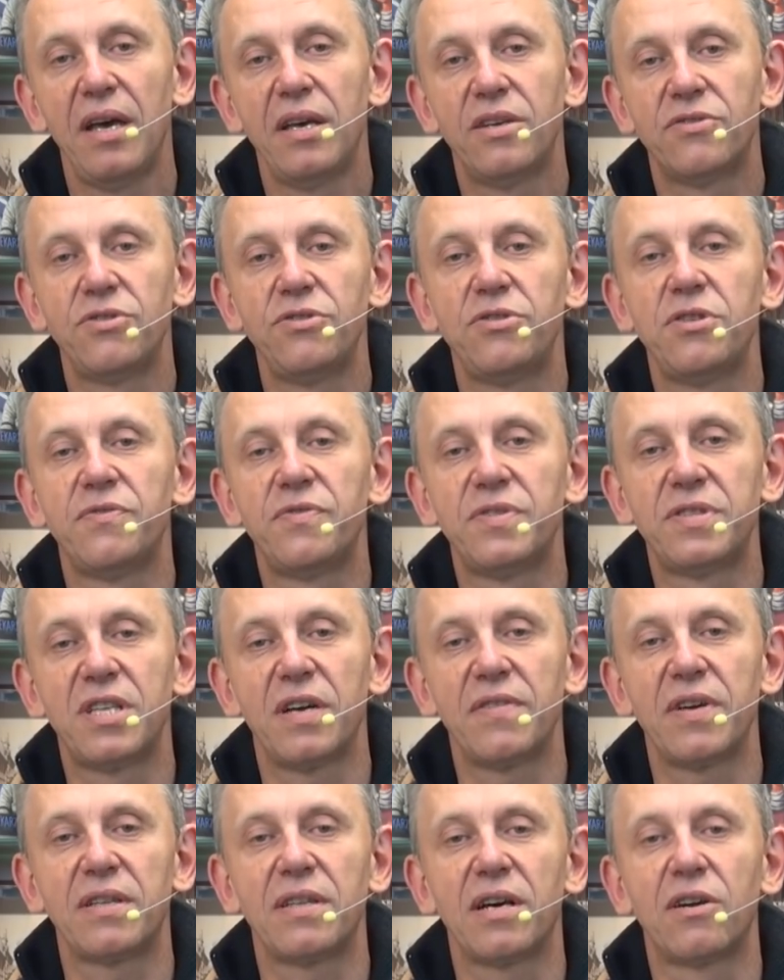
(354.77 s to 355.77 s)
Jeżeli się
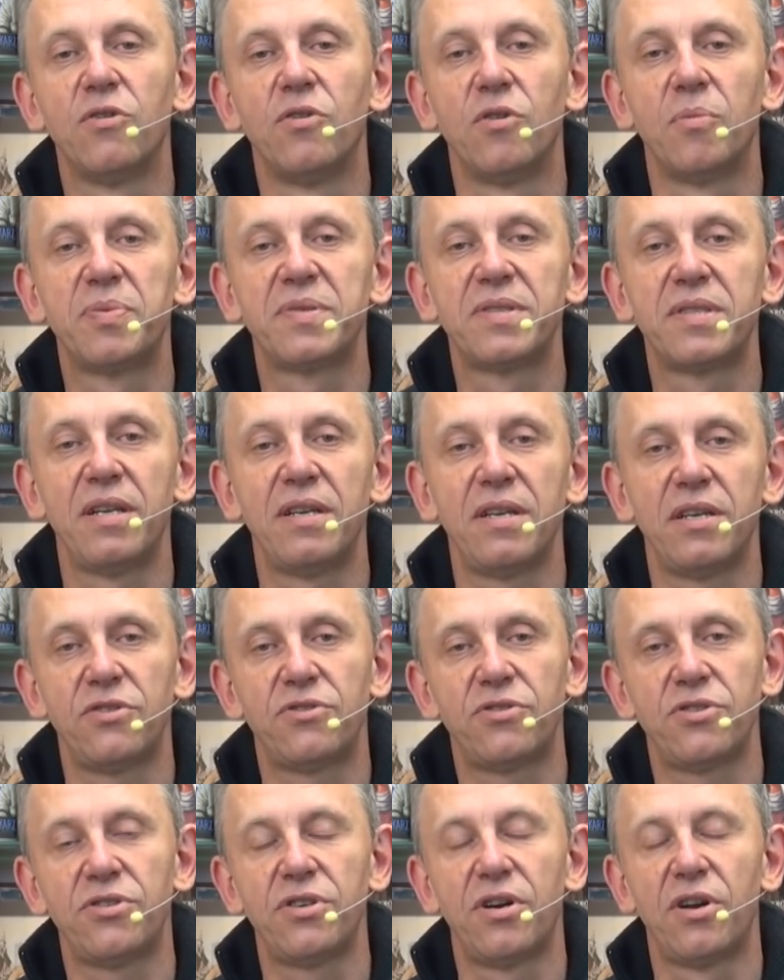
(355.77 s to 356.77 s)
wystawia taką obscenę,
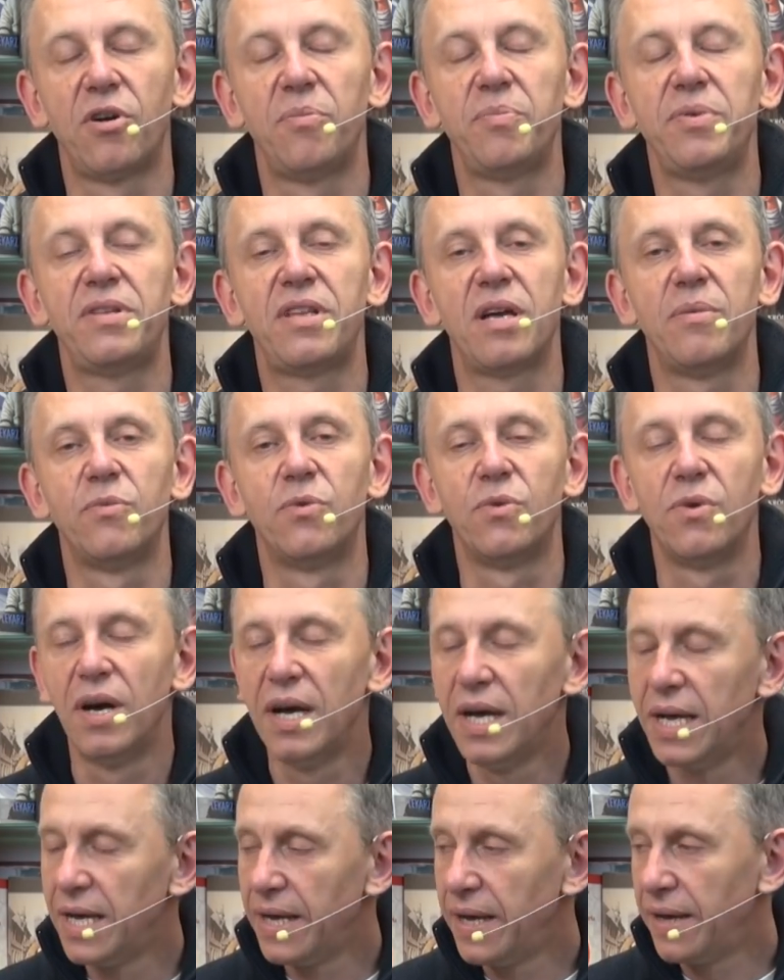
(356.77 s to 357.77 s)
jeszcze się robi temu
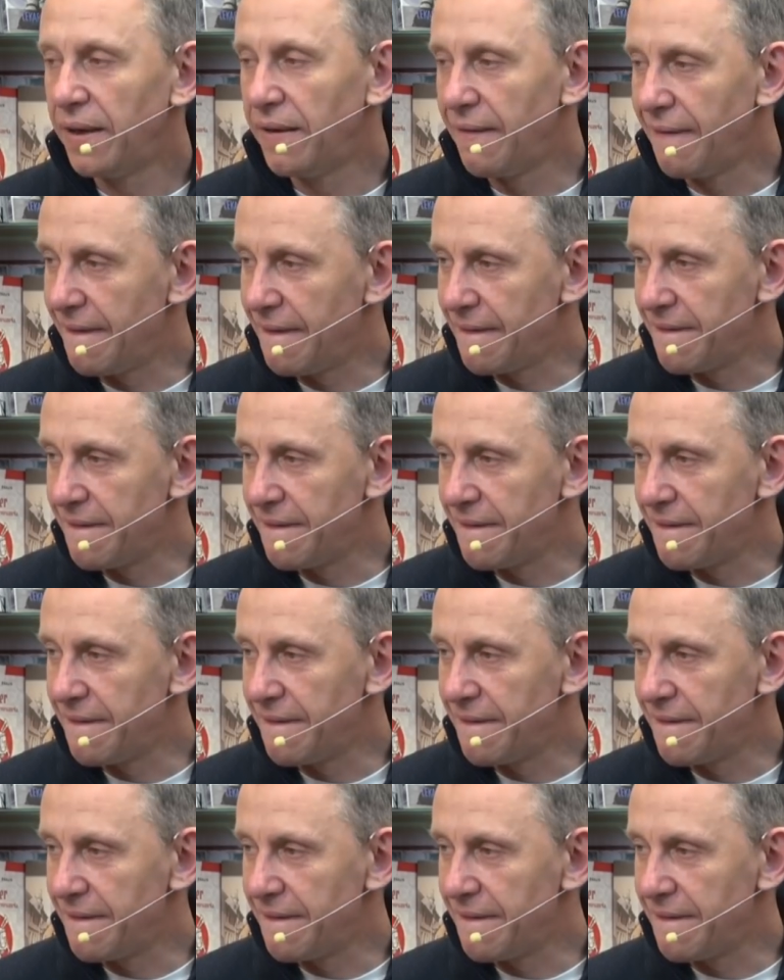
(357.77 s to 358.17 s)
e,